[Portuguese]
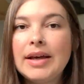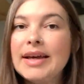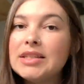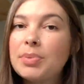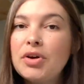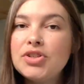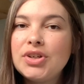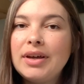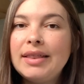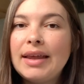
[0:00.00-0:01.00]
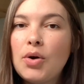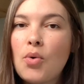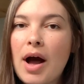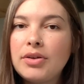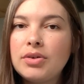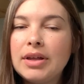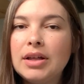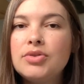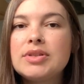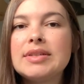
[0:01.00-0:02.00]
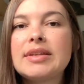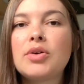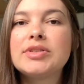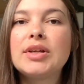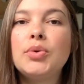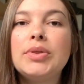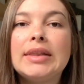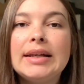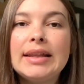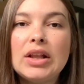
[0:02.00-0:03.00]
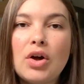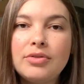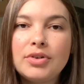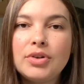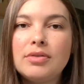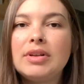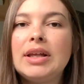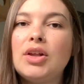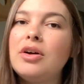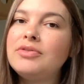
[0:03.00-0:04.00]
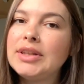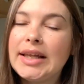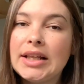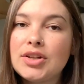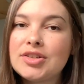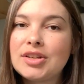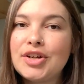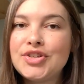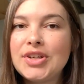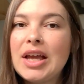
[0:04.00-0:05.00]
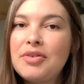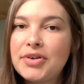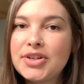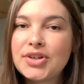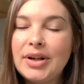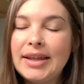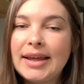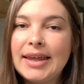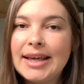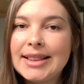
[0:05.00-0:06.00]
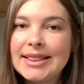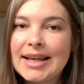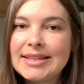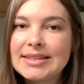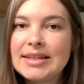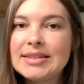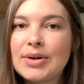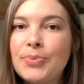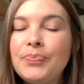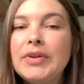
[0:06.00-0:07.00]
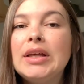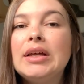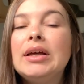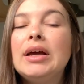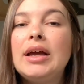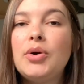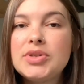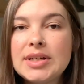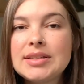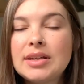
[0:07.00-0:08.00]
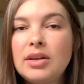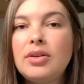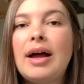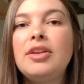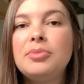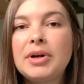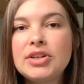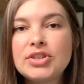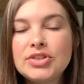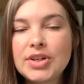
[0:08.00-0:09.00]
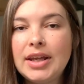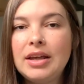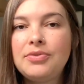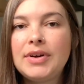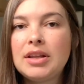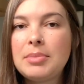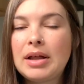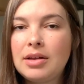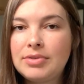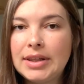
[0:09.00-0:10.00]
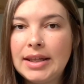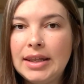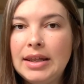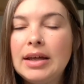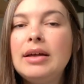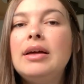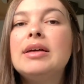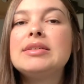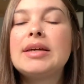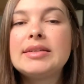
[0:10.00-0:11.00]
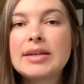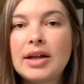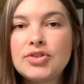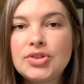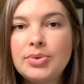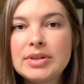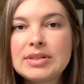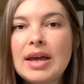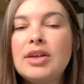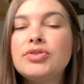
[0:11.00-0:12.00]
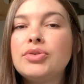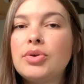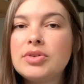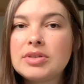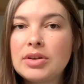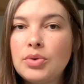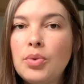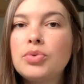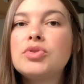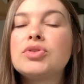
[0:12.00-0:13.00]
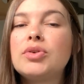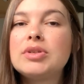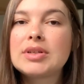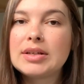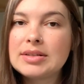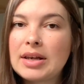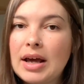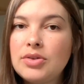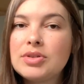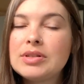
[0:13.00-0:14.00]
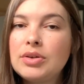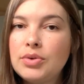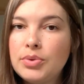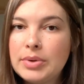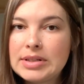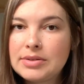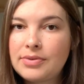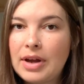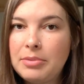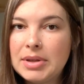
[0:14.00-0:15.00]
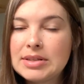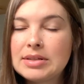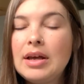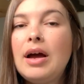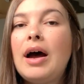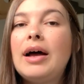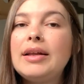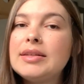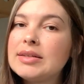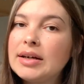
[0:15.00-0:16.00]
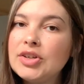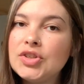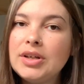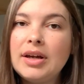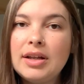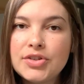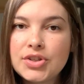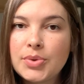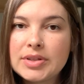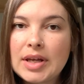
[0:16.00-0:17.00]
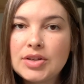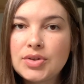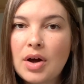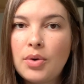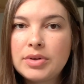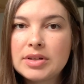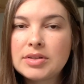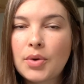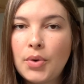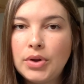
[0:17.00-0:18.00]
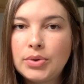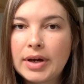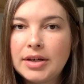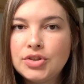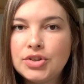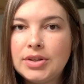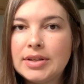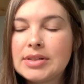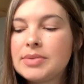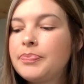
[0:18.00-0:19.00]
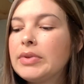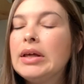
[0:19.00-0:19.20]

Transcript: Esse pacotinho aqui tem 4 quilos, está custando R$ 39,99, tem na nossa lojinha, eu vou deixar o link aqui na descrição. Eu usei esse granulado em uma caixinha de areia que fica na minha lavanderia. Seis gatos tinham acesso, todos adultos, todos castrados, sendo duas fêmeas. Além dessa caixinha, eles tinham acesso a outras oito caixinhas.